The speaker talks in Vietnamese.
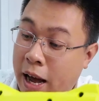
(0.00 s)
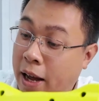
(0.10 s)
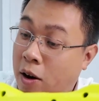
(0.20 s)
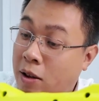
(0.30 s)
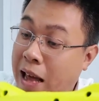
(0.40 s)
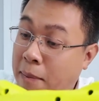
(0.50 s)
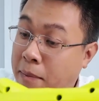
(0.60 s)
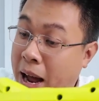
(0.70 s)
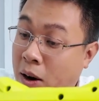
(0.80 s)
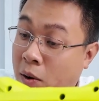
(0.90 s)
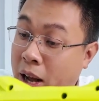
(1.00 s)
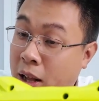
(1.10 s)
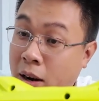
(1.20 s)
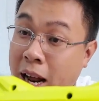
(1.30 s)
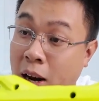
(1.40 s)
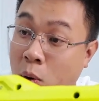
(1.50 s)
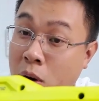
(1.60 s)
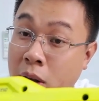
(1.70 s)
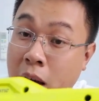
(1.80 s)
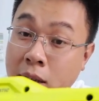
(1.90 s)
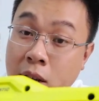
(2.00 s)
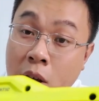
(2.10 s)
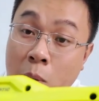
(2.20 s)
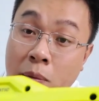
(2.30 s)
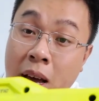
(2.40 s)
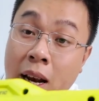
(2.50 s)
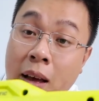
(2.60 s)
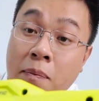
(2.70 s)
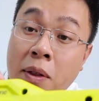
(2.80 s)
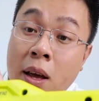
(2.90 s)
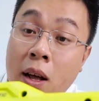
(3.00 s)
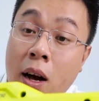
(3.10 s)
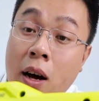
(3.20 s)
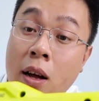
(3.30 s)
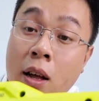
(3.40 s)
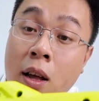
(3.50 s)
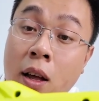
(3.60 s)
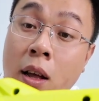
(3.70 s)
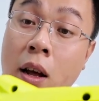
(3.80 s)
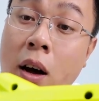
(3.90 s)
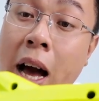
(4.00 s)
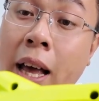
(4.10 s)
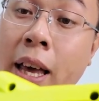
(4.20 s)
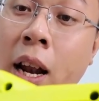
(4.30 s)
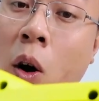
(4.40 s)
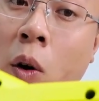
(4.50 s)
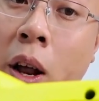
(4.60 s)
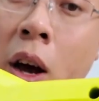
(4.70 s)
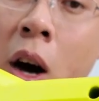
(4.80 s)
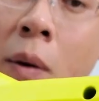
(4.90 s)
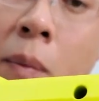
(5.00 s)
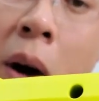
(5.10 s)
đây có tem mạc đồ các thứ đầy đủ hướng dẫn sử dụng nha anh em đó đó hai chế độ này off